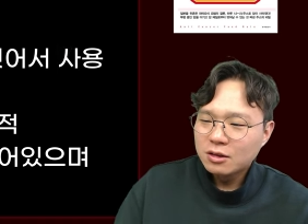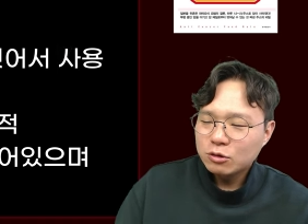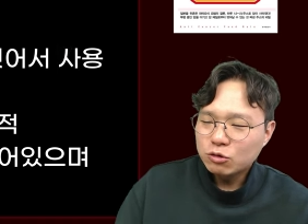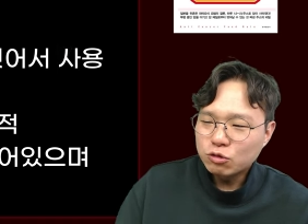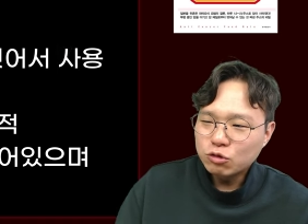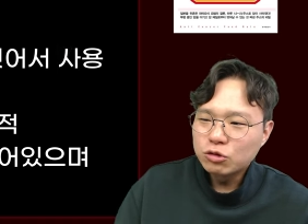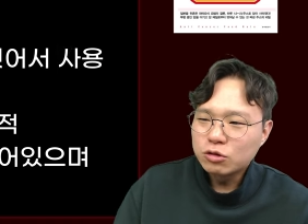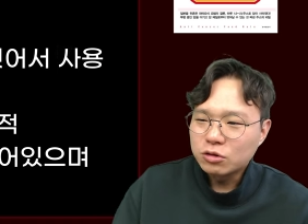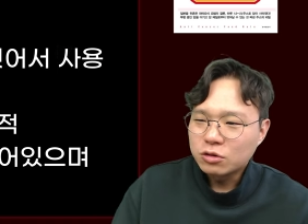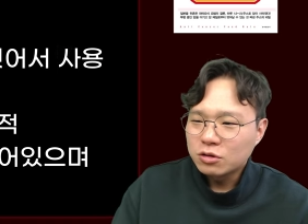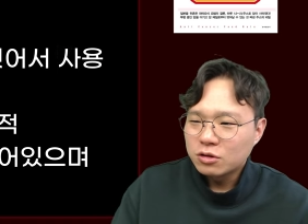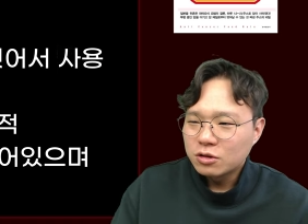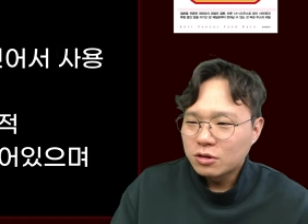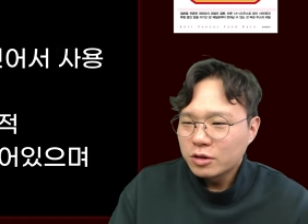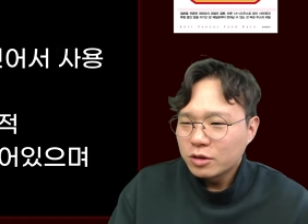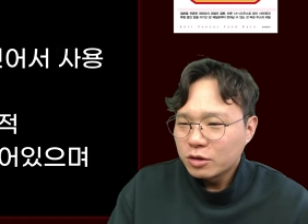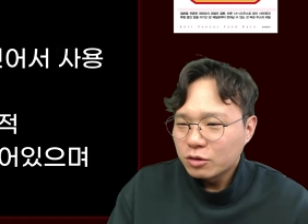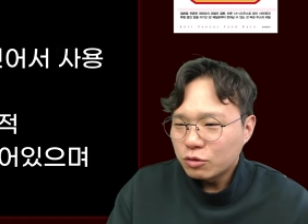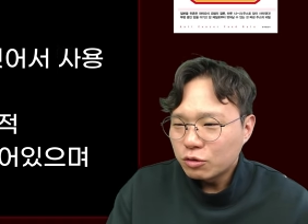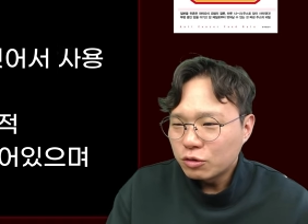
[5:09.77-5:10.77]
꿀,
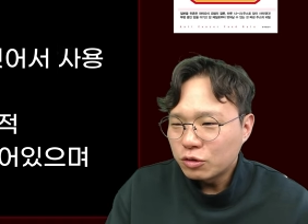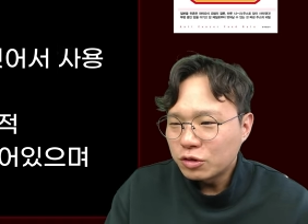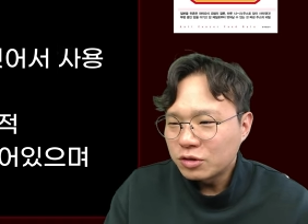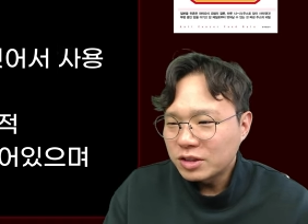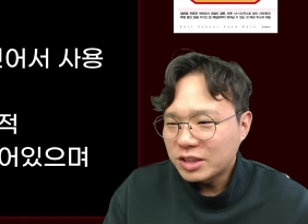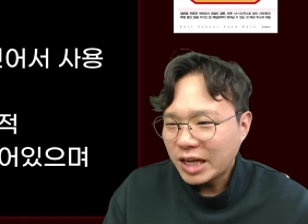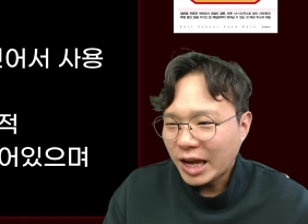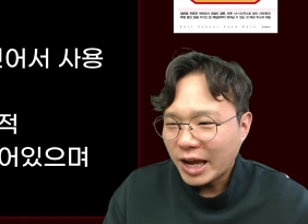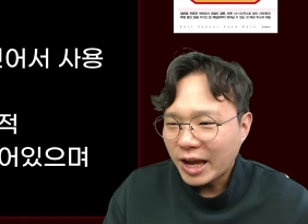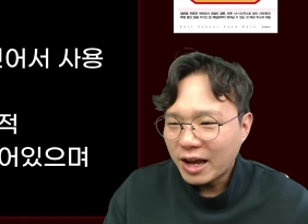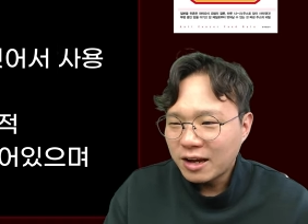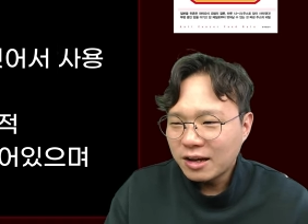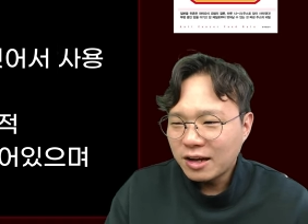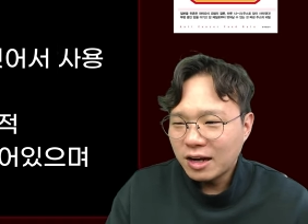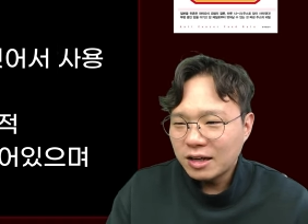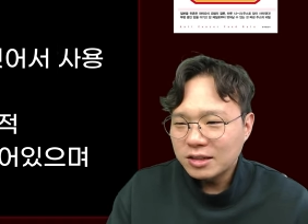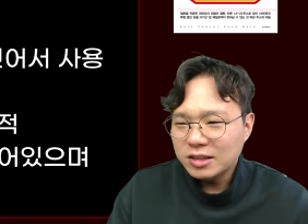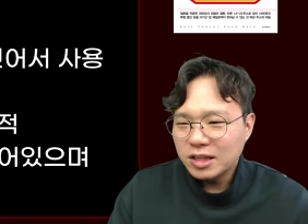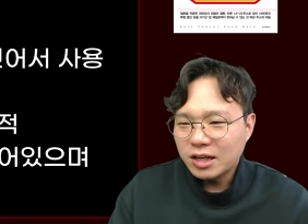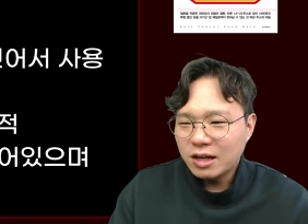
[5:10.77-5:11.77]
꿀은
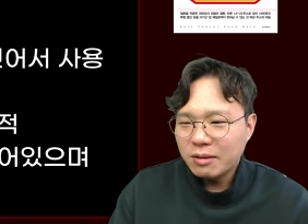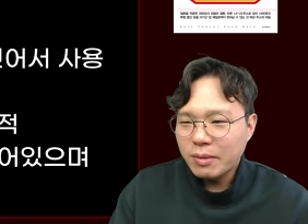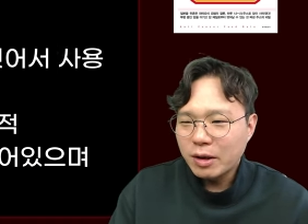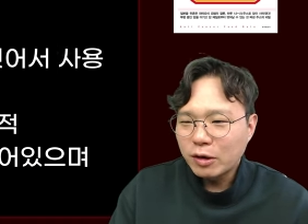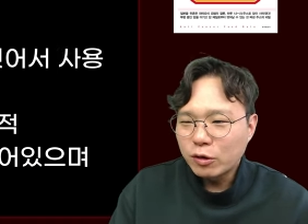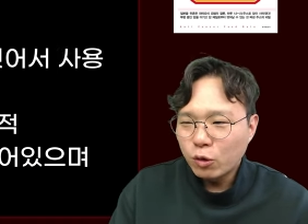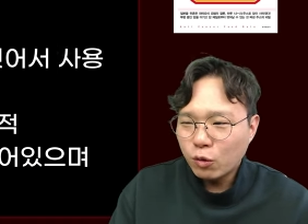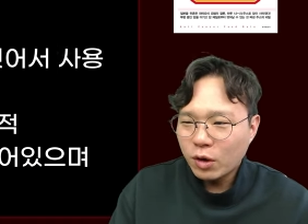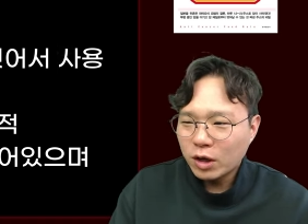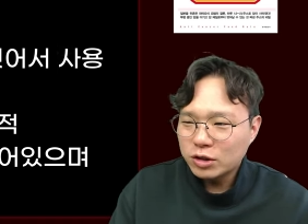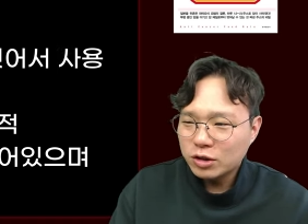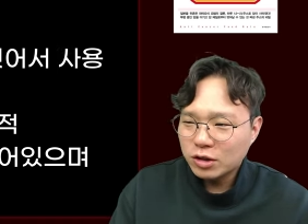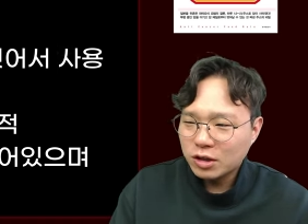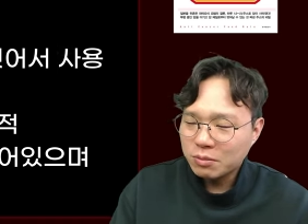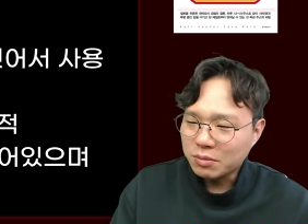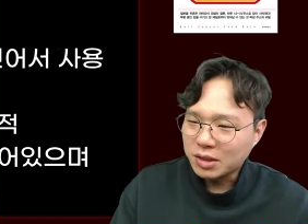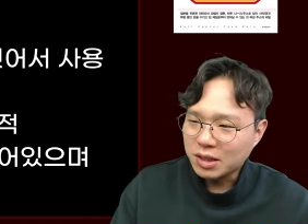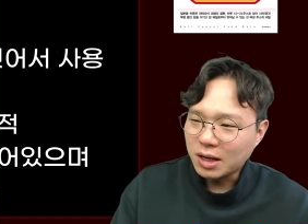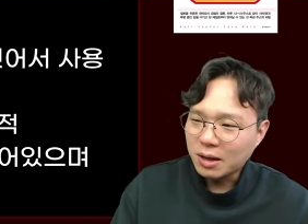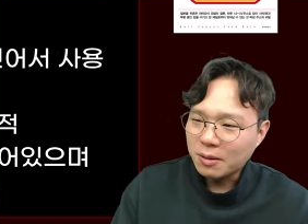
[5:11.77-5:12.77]
자양강장에 매우
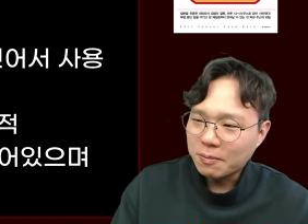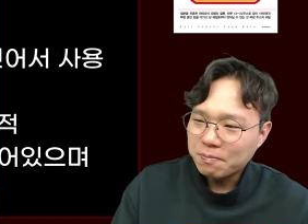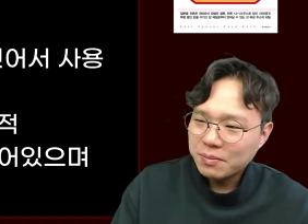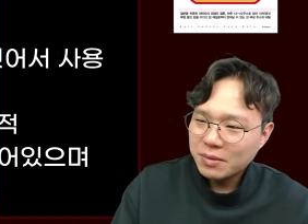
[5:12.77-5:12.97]
효과적입니다.